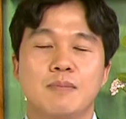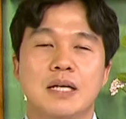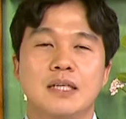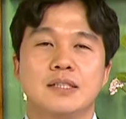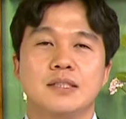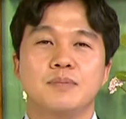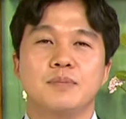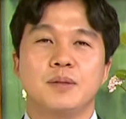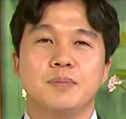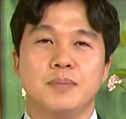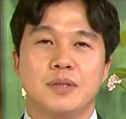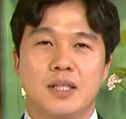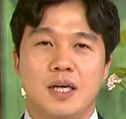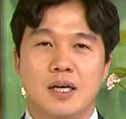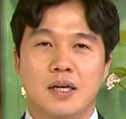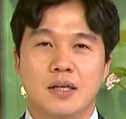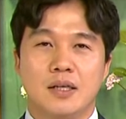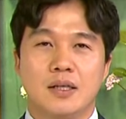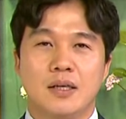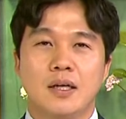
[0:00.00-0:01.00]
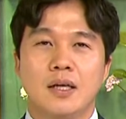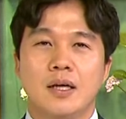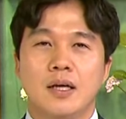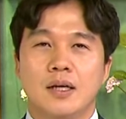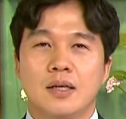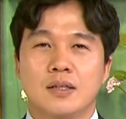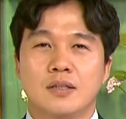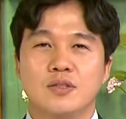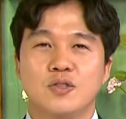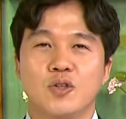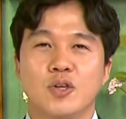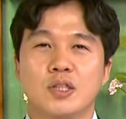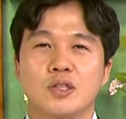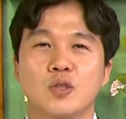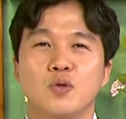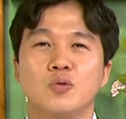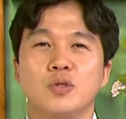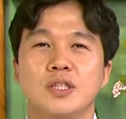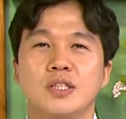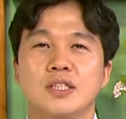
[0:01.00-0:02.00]
말씀입니다. 그
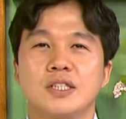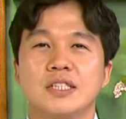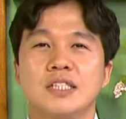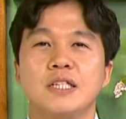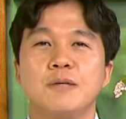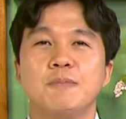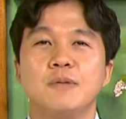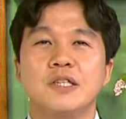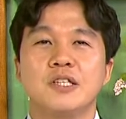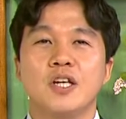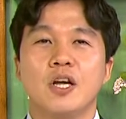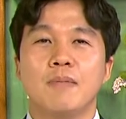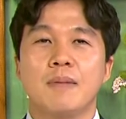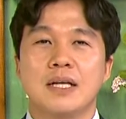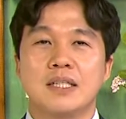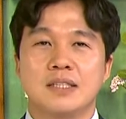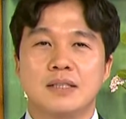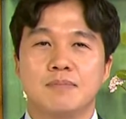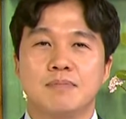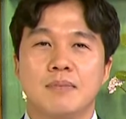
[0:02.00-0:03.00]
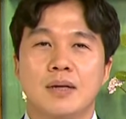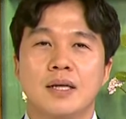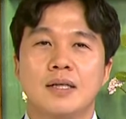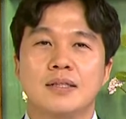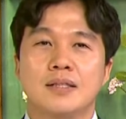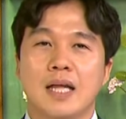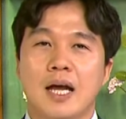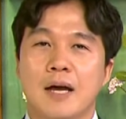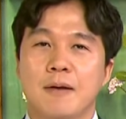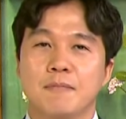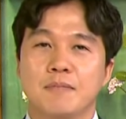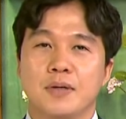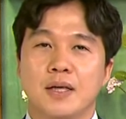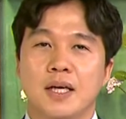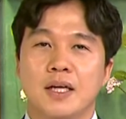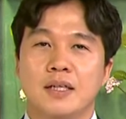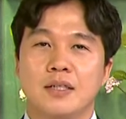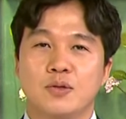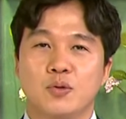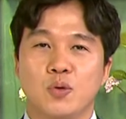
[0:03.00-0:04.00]
중에서 우리는 12절 말씀만 다
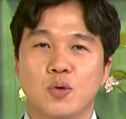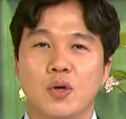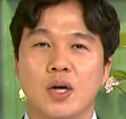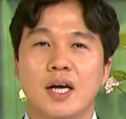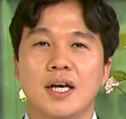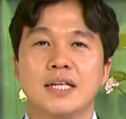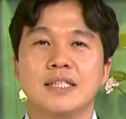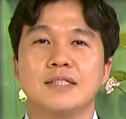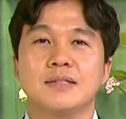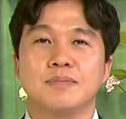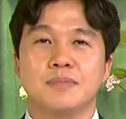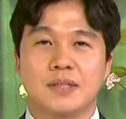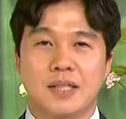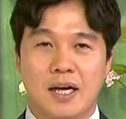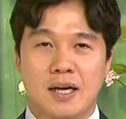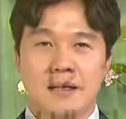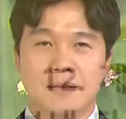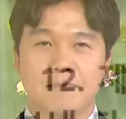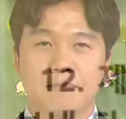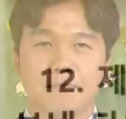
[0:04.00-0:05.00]
함께 읽도록 하겠습니다.